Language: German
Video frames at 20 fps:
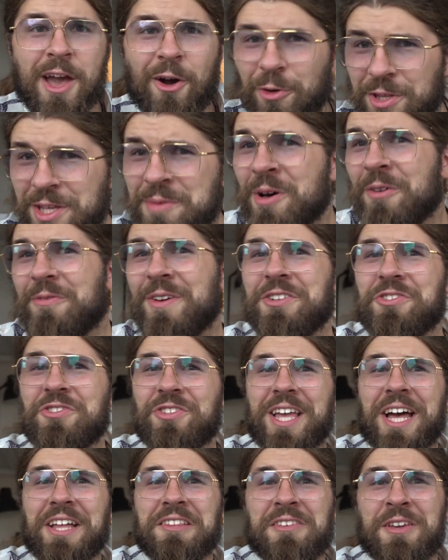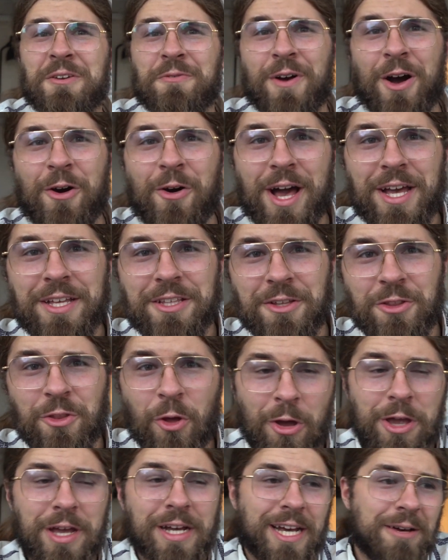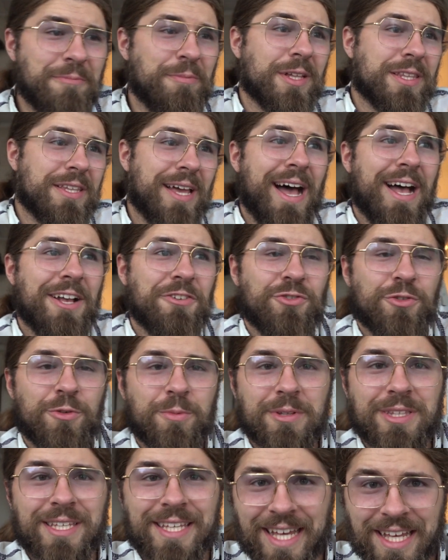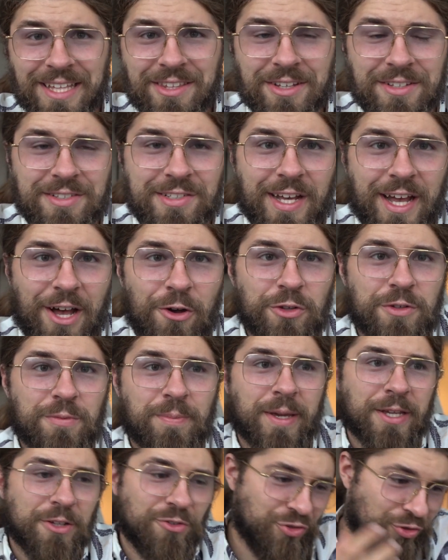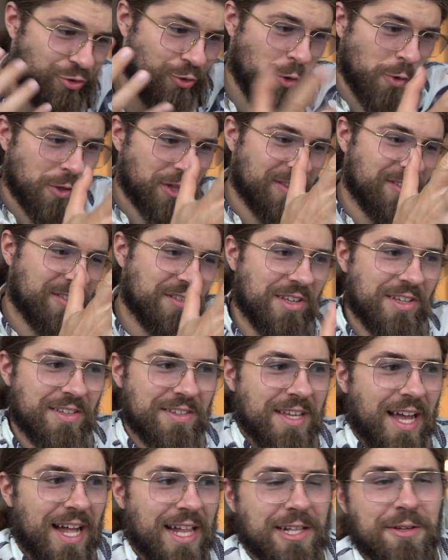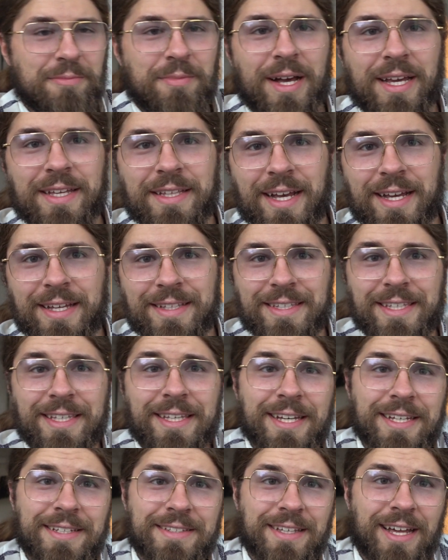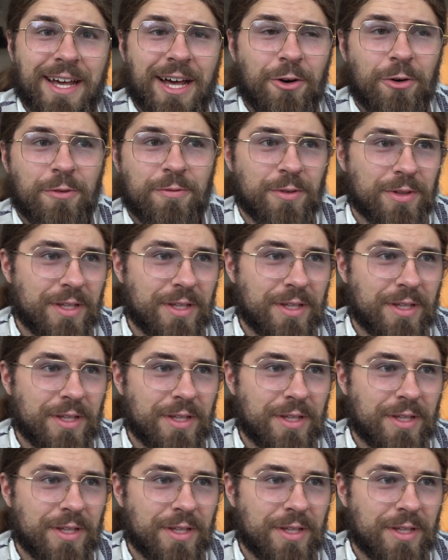Und immer wenn Stern TV eine neue Reportage über die Ritters herausbringt, stürzt sich die Allgemeinheit gierig darauf.